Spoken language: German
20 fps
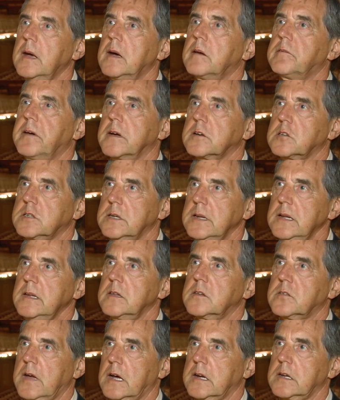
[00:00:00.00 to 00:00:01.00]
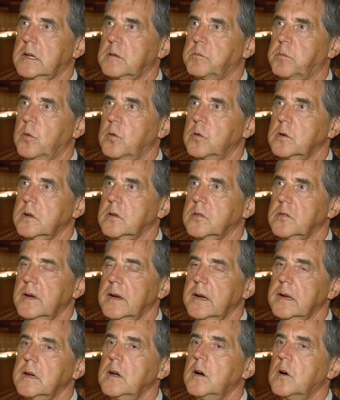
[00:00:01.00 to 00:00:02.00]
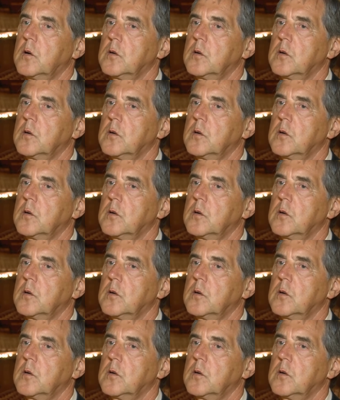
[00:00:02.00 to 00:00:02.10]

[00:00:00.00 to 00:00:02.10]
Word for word: Verstehensangebote sein